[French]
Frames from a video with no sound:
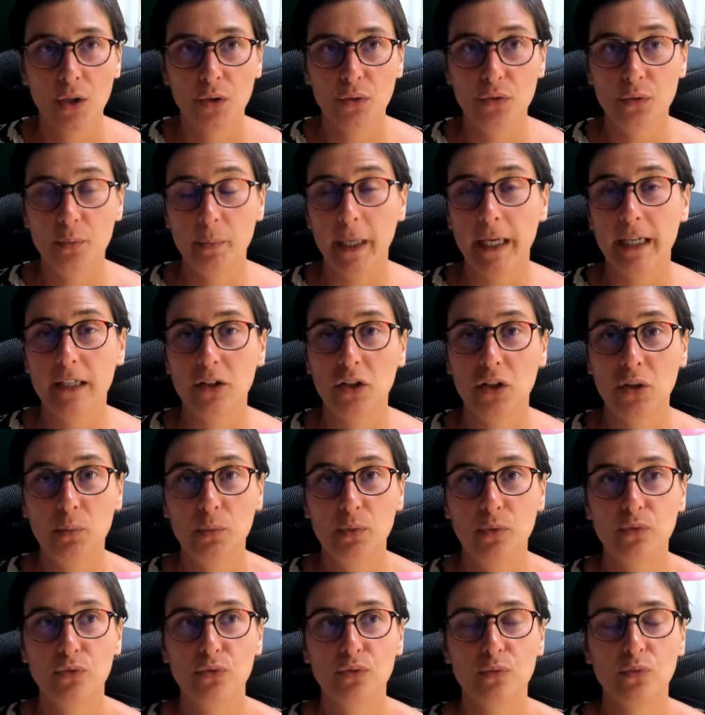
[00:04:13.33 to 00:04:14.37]
une période
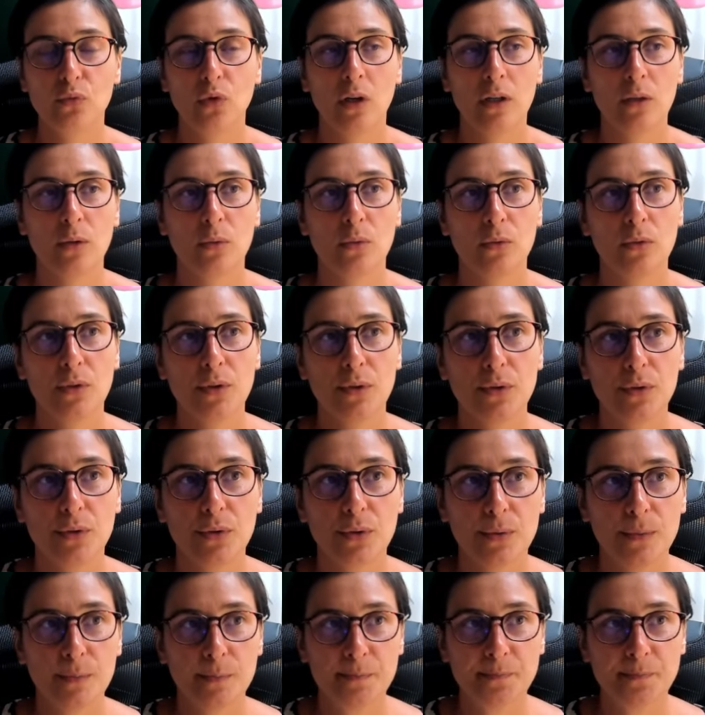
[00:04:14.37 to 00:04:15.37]
plus ou moins longue de